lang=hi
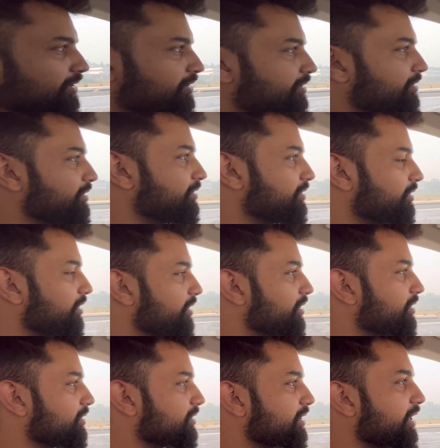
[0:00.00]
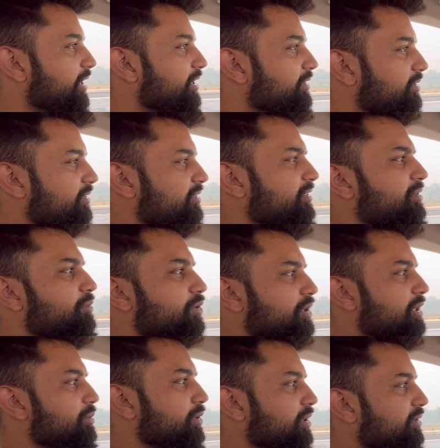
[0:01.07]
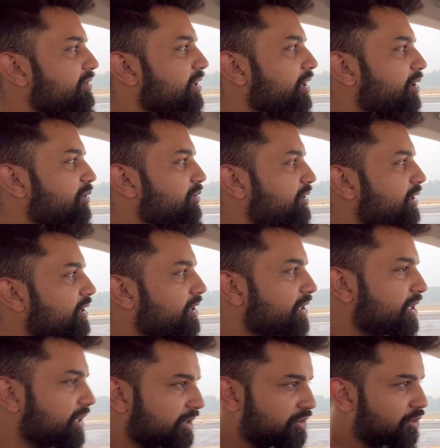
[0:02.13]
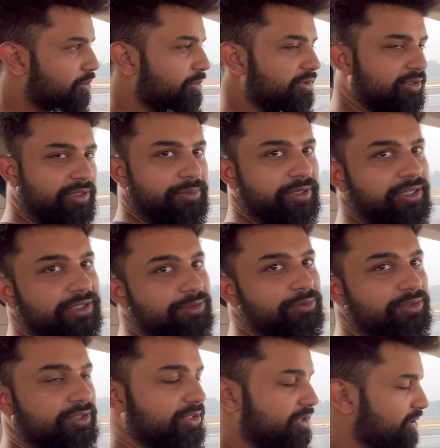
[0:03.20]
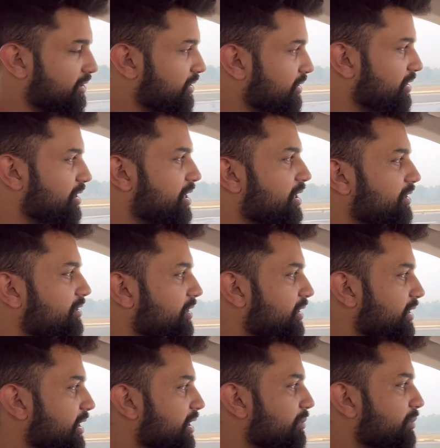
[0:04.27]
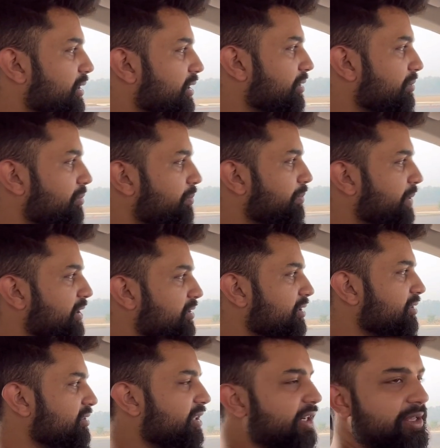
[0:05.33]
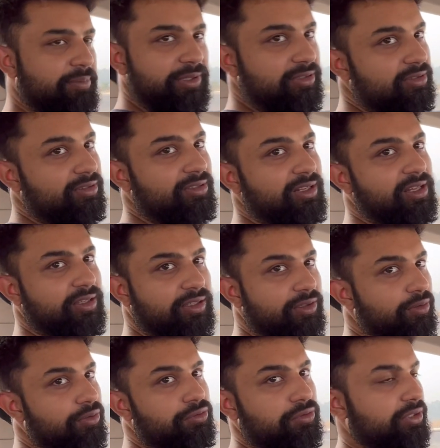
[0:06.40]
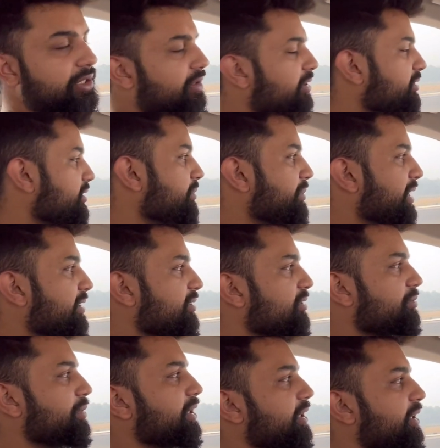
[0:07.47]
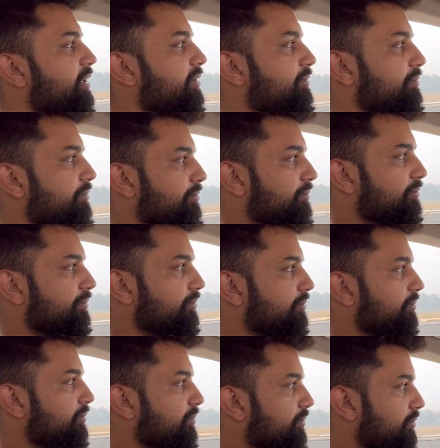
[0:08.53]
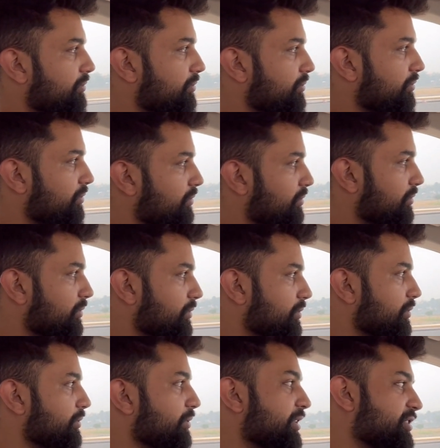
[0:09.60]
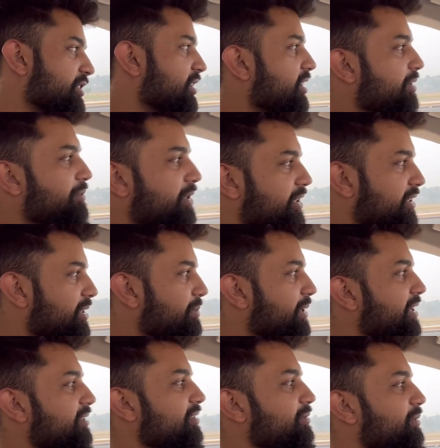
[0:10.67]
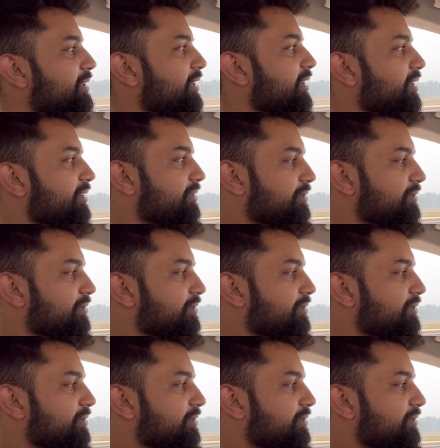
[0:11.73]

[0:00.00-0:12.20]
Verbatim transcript: ऑन रोड तेईस अस्सी मोटा मोटा सारा कुछ कर करा के चौबीस की पड़ी थी मुझे आज के टाइम में हाँ। पच्चीस साढ़े पच्चीस लाख की हो चुकी है इसके प्राइसेस बढ़ गए बहुत बढ़े और फीचर भी कम करती है फीचर कम कर दिए प्राइसेस बढ़ गए